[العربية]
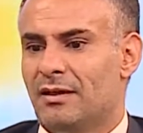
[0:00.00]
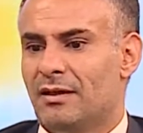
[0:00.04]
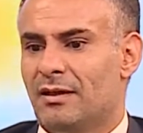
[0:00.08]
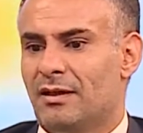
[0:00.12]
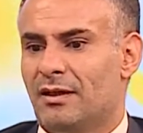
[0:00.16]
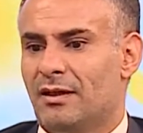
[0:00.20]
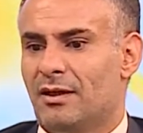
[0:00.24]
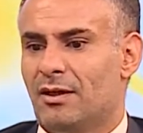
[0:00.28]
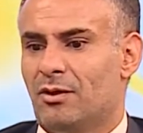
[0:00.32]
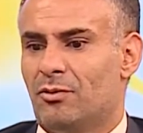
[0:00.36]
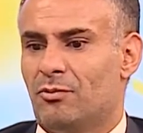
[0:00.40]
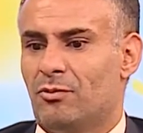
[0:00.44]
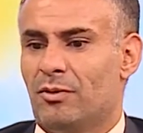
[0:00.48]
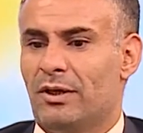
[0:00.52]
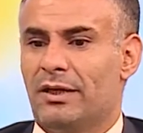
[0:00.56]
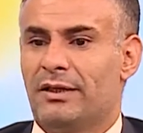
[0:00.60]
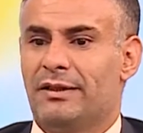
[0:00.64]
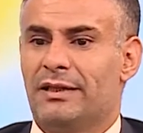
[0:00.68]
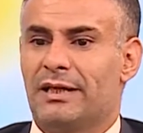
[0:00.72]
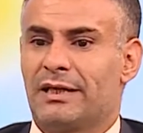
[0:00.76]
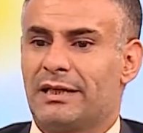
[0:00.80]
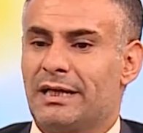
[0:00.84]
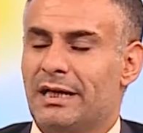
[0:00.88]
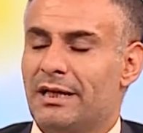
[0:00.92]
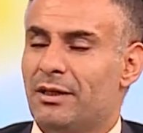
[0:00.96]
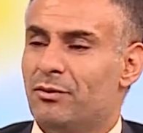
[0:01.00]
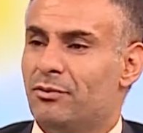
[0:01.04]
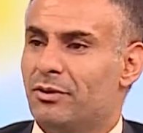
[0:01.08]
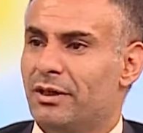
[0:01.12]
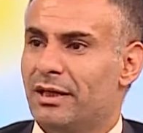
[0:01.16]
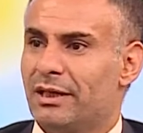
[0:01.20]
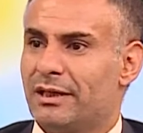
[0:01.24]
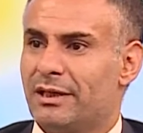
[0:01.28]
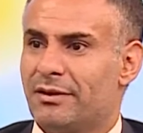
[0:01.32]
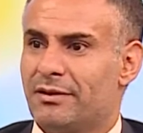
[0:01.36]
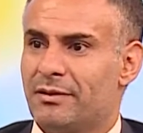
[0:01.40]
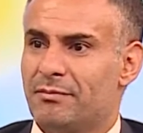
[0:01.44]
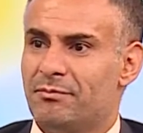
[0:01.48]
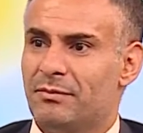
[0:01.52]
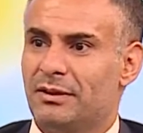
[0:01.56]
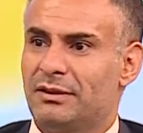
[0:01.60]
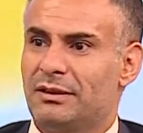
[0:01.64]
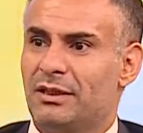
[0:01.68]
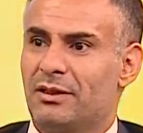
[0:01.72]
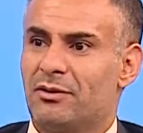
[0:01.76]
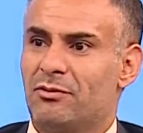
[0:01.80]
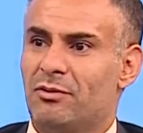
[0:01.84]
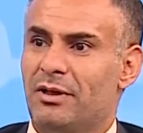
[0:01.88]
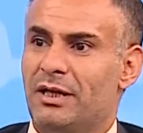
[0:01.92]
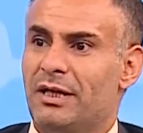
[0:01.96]
آه، وإذا كان هناك ثمة
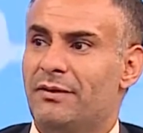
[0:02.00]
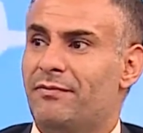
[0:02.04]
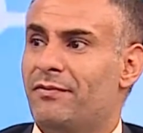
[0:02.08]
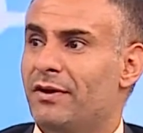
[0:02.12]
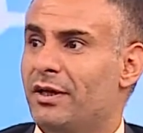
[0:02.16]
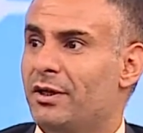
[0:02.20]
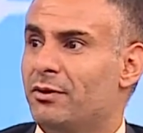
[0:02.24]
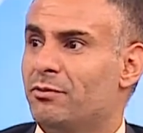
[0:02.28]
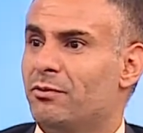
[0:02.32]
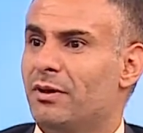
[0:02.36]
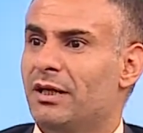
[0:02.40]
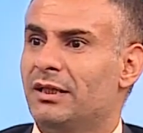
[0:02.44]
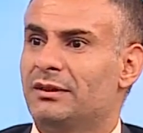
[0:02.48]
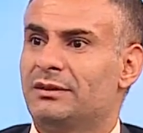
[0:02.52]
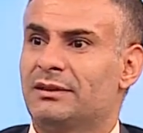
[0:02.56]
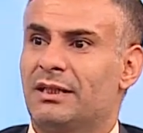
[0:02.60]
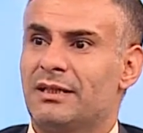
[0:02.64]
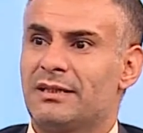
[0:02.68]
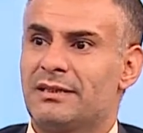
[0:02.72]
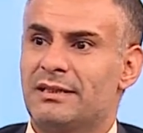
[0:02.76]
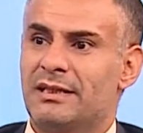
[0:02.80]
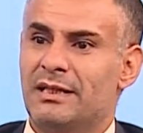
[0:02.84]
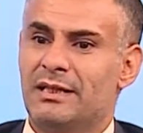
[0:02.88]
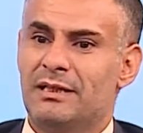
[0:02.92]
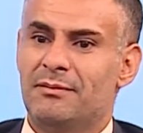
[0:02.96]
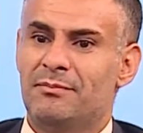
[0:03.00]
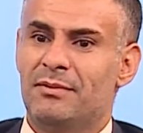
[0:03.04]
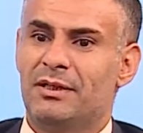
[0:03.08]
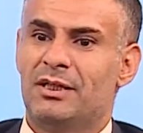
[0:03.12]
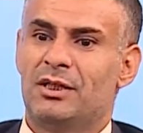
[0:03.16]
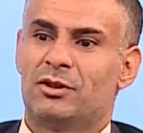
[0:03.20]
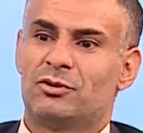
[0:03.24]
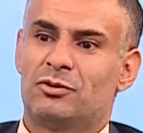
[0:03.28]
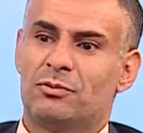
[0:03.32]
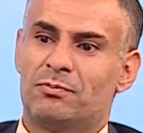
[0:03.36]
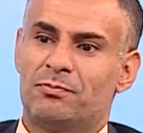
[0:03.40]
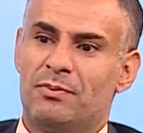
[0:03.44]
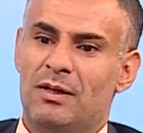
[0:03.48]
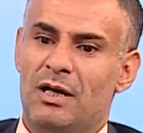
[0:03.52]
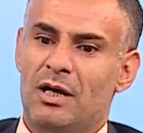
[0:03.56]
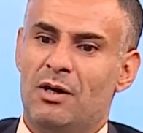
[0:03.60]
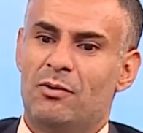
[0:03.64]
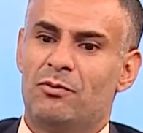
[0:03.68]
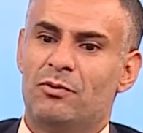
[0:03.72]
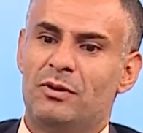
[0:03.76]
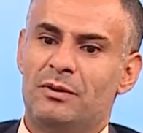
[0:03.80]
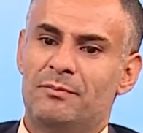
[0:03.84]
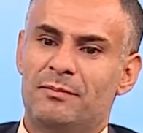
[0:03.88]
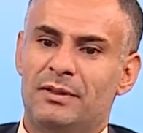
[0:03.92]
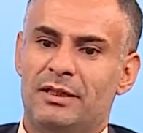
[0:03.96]
رواية فهي رواية شخصية لمن يكتبها
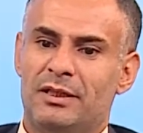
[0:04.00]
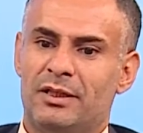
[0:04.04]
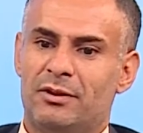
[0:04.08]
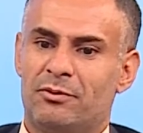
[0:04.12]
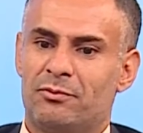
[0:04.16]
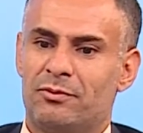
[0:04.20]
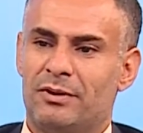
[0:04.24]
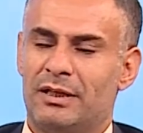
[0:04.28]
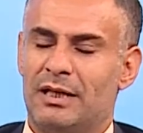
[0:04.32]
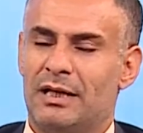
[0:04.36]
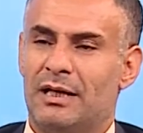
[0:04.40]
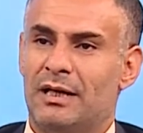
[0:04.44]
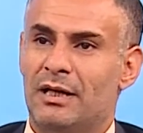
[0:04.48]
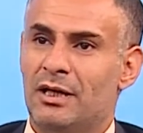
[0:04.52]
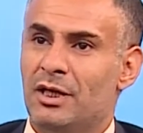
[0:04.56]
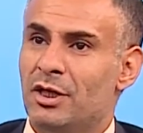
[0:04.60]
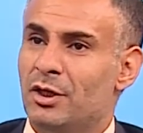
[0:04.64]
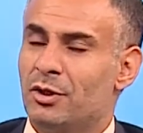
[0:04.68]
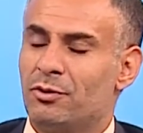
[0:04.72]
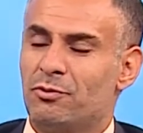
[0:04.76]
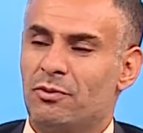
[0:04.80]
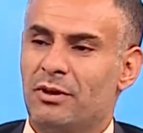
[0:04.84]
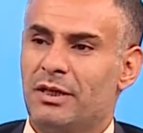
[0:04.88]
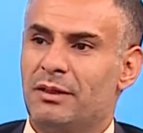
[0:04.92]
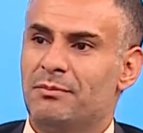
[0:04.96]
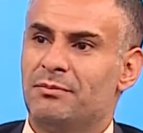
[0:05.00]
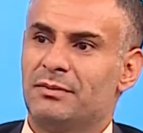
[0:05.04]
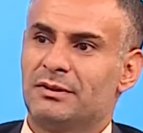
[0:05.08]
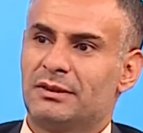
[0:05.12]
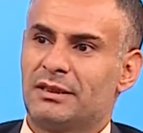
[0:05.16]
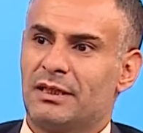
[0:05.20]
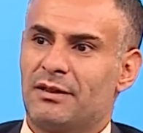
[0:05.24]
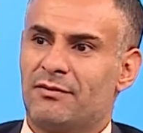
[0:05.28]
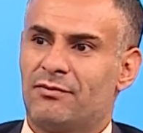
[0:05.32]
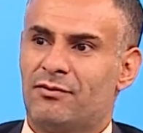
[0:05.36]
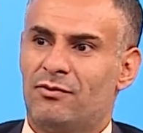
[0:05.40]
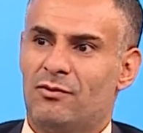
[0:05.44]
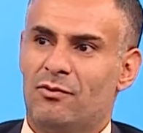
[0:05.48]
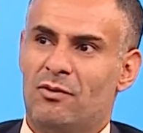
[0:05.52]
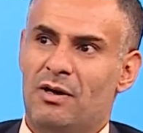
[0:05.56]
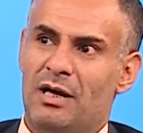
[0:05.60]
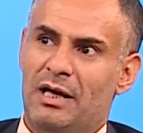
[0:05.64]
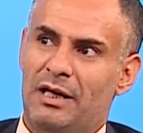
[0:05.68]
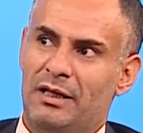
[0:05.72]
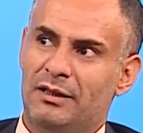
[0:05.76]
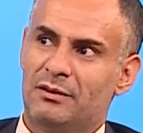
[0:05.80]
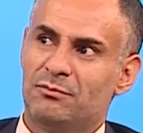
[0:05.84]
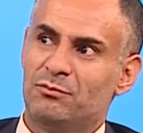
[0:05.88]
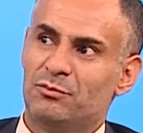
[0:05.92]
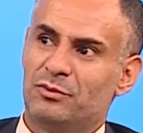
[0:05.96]
أو لمن يرويها رواية من طرف
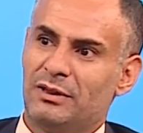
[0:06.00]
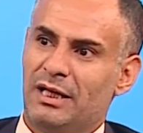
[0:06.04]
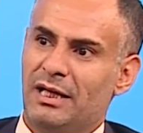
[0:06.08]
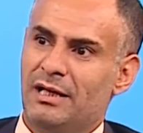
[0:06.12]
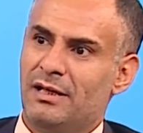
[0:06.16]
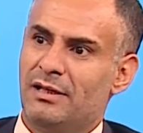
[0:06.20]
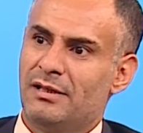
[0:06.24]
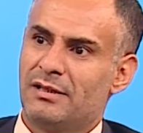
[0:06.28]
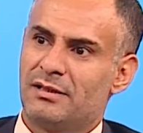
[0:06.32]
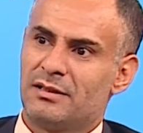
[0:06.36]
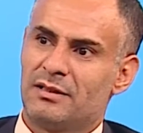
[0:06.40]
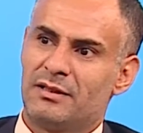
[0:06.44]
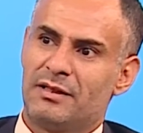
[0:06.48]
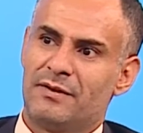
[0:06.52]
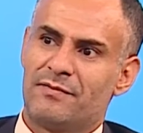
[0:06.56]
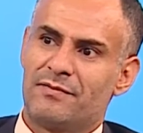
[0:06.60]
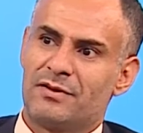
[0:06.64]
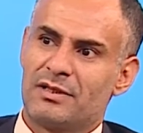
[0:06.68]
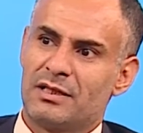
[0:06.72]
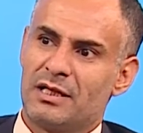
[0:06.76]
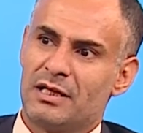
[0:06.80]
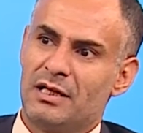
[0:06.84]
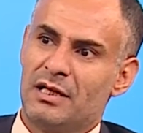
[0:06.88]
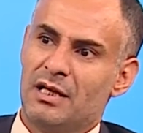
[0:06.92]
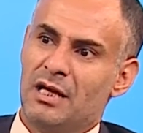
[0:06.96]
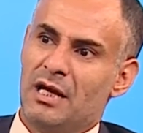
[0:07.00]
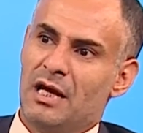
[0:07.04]
واحد متحيز لنفسه